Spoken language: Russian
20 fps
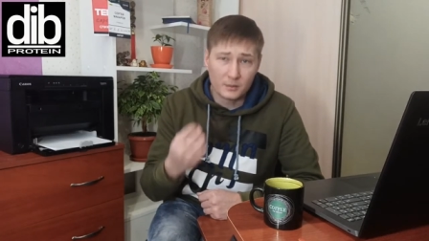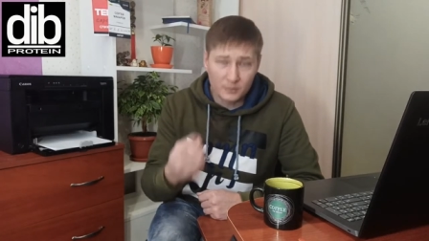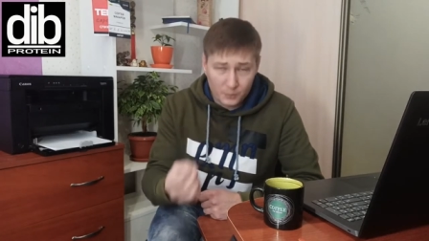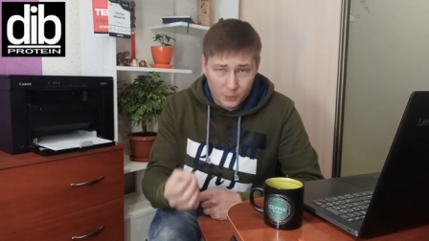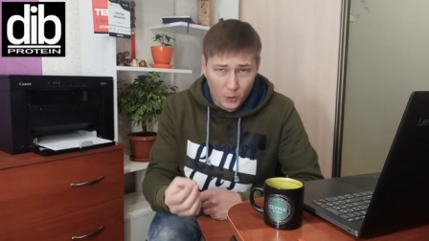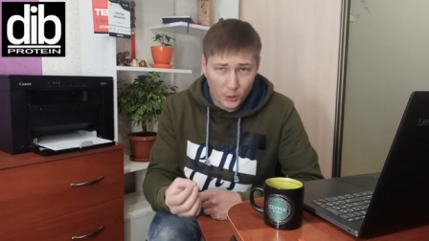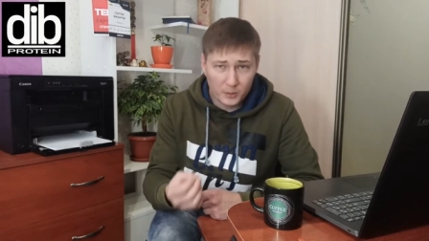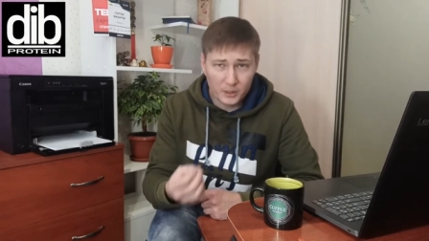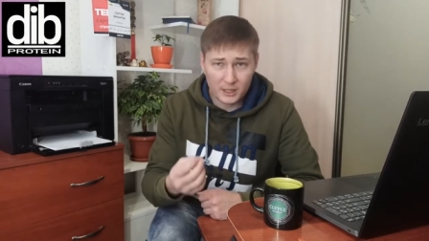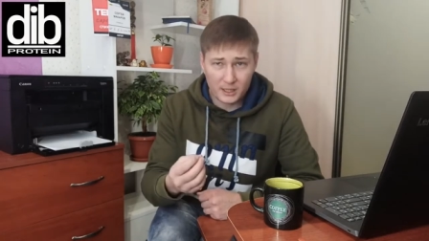
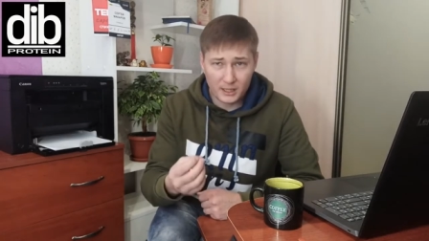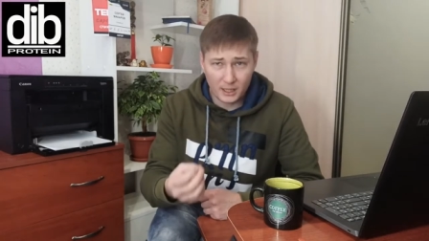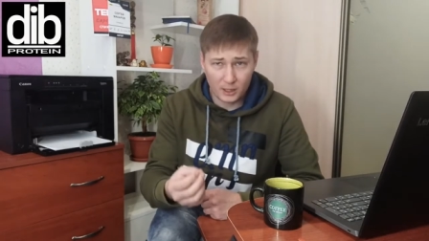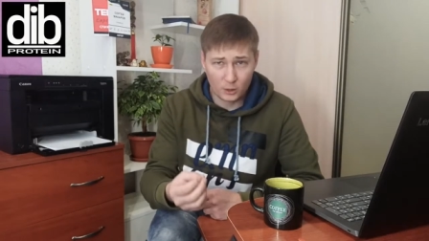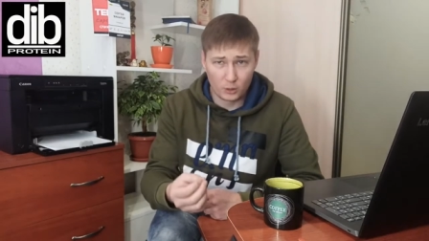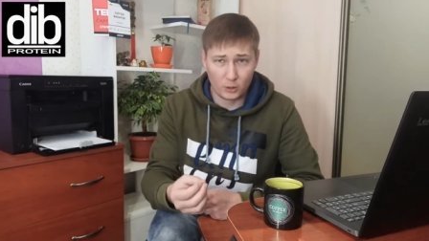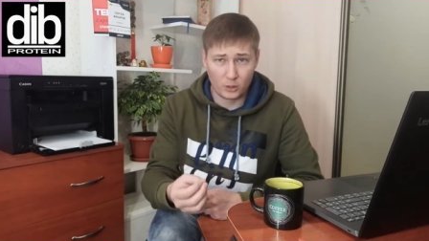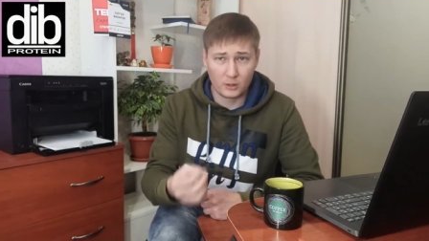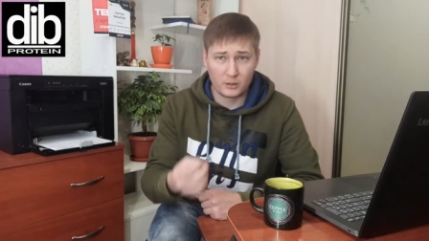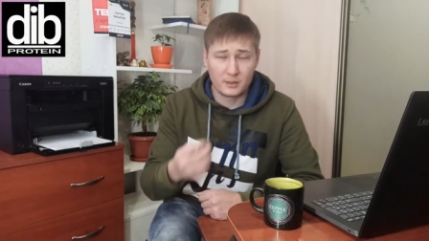Помните
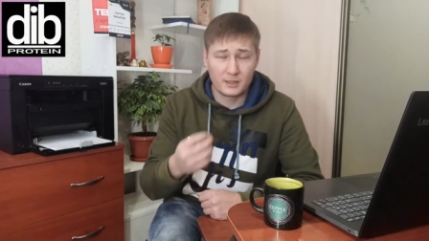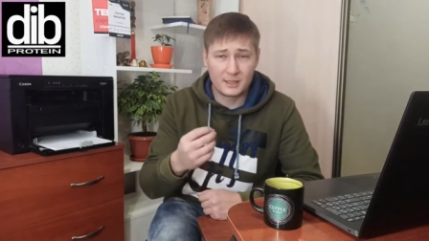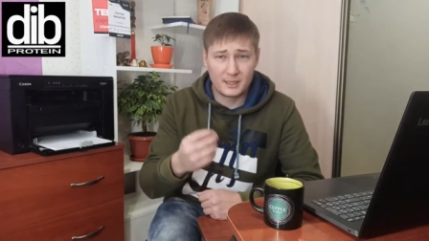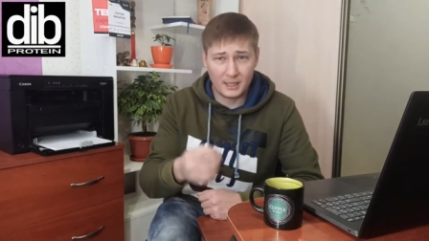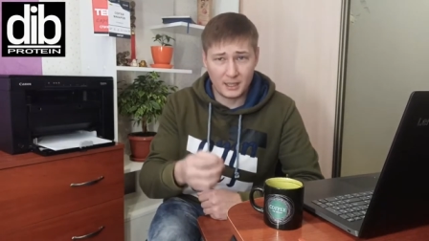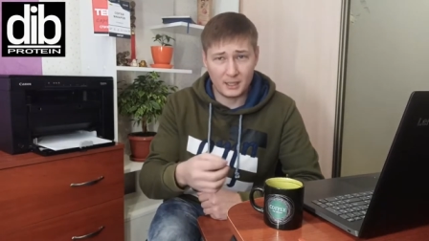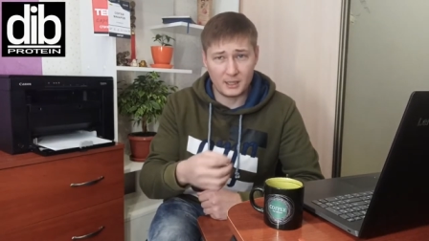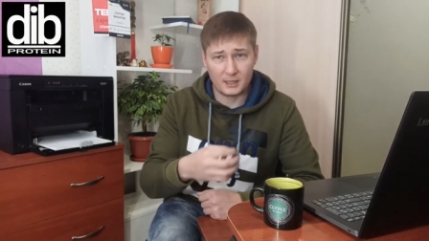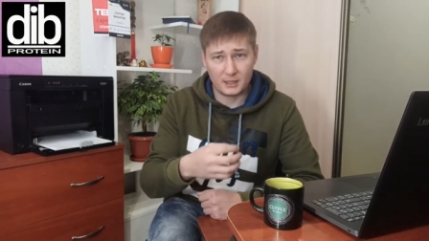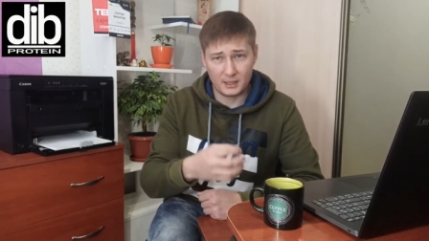одно,
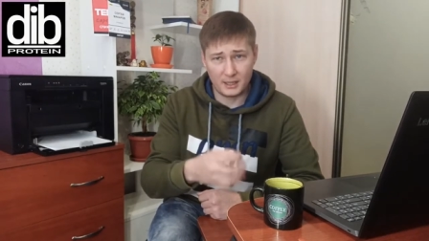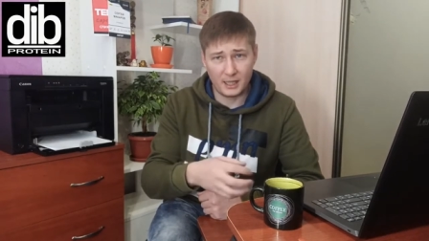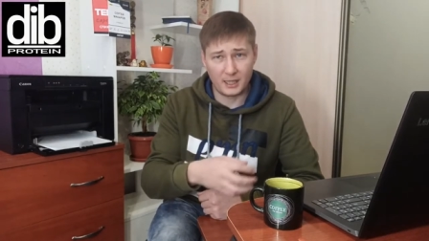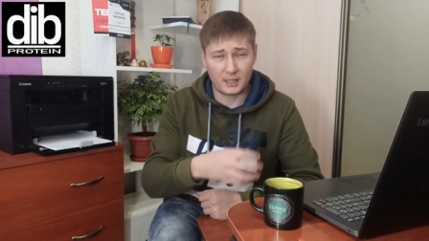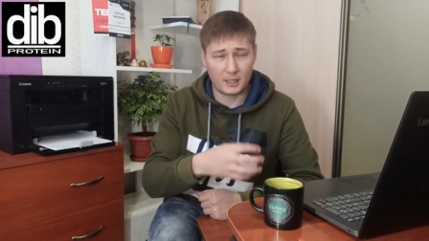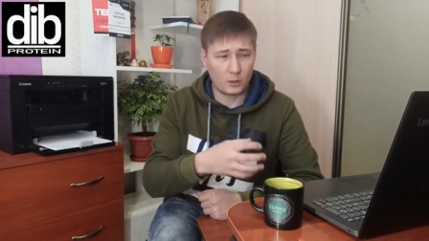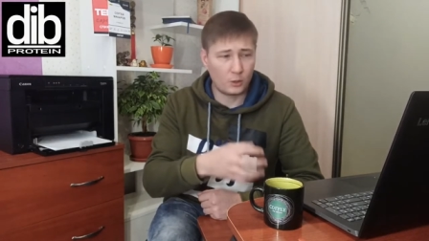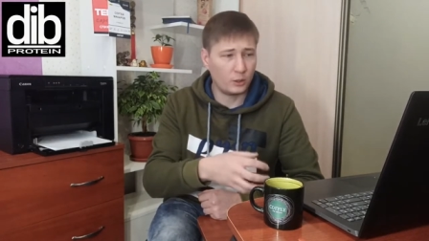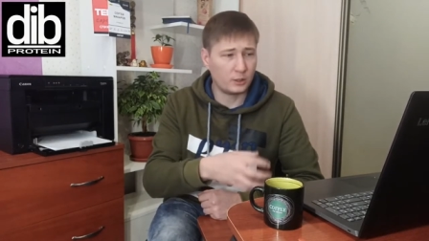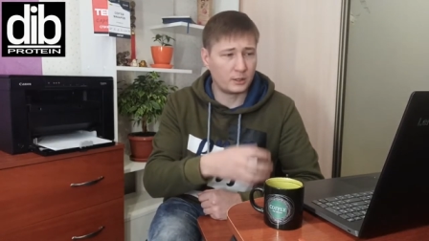сделайте, да,
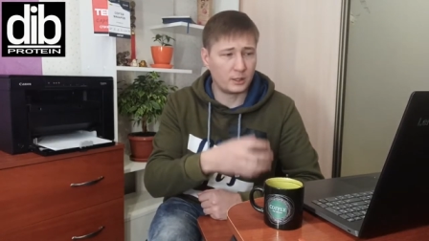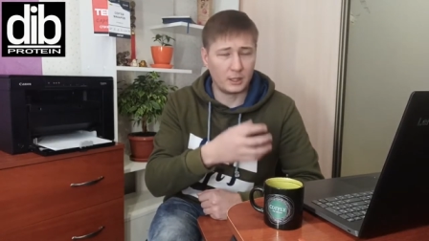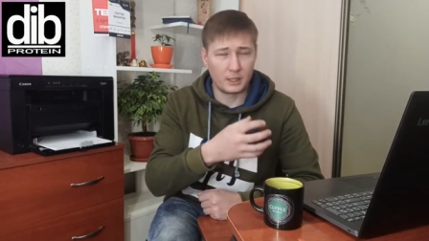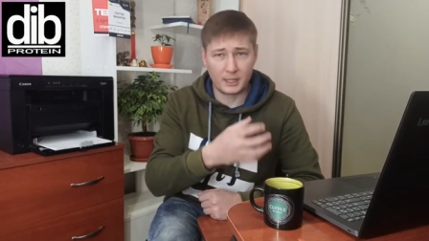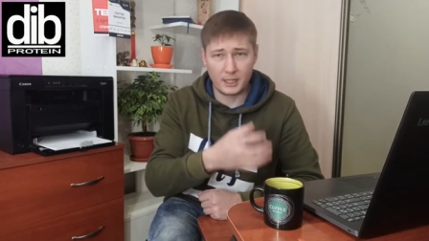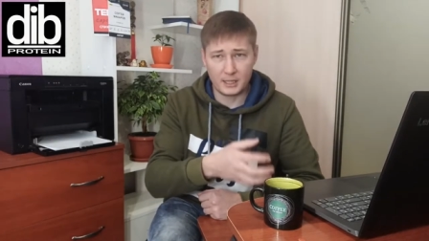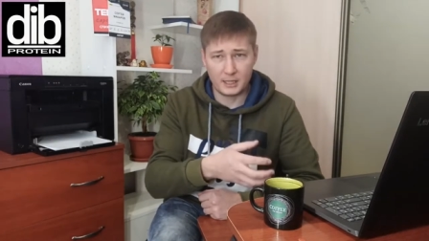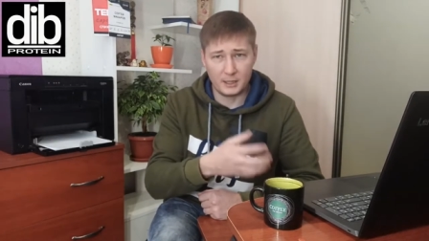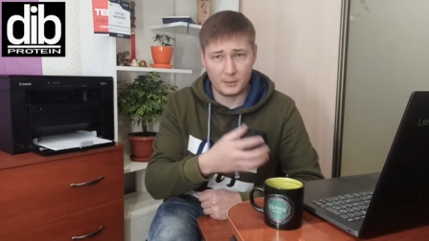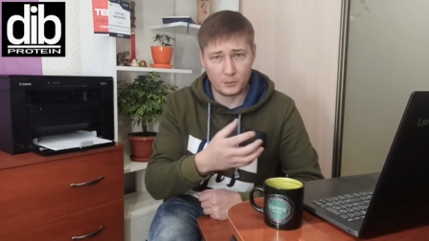какой-то
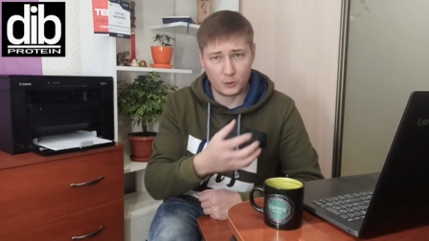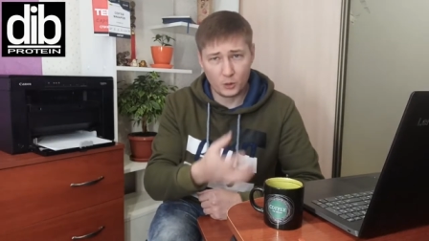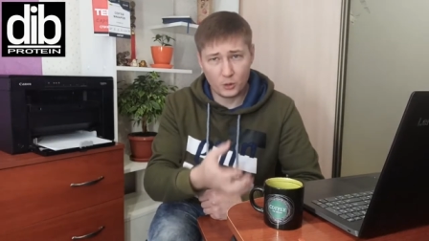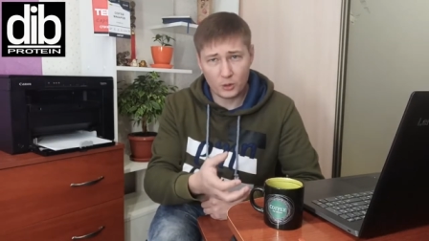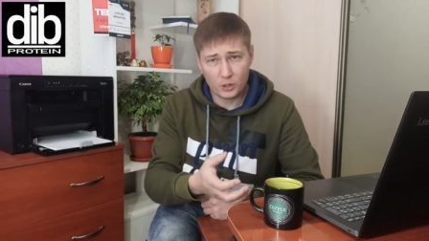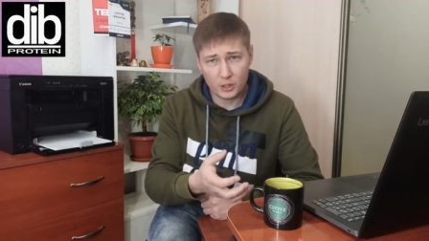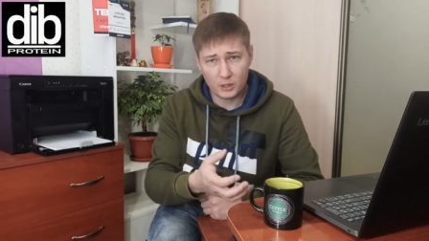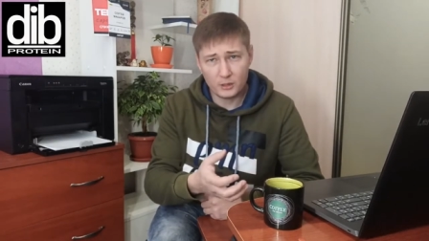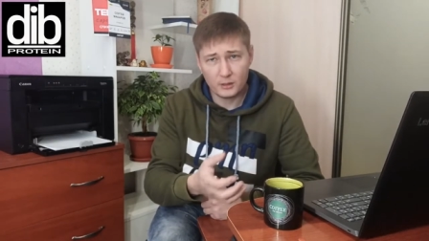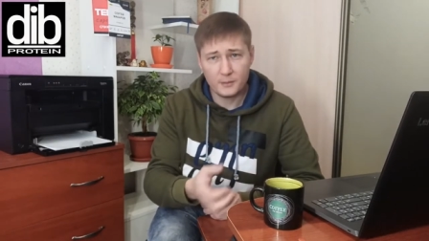логотип
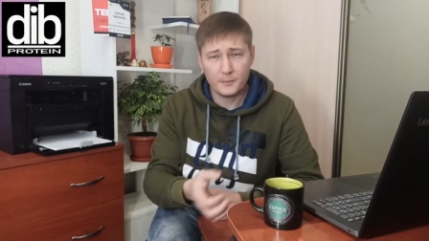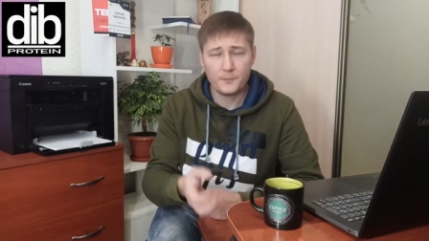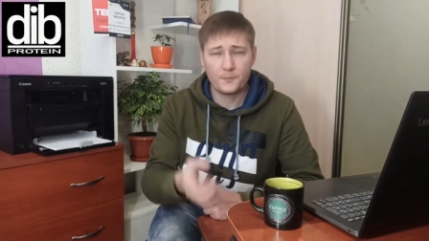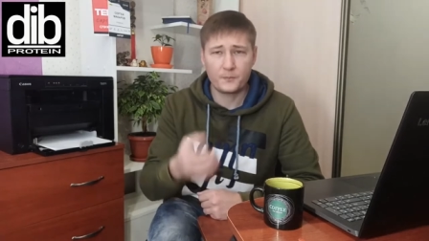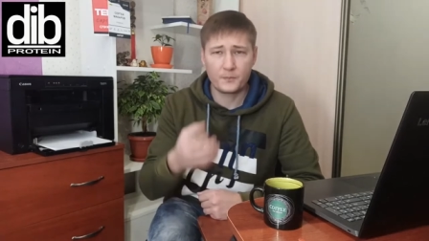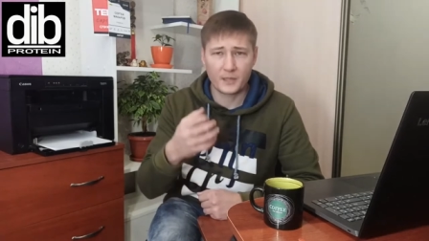нужен,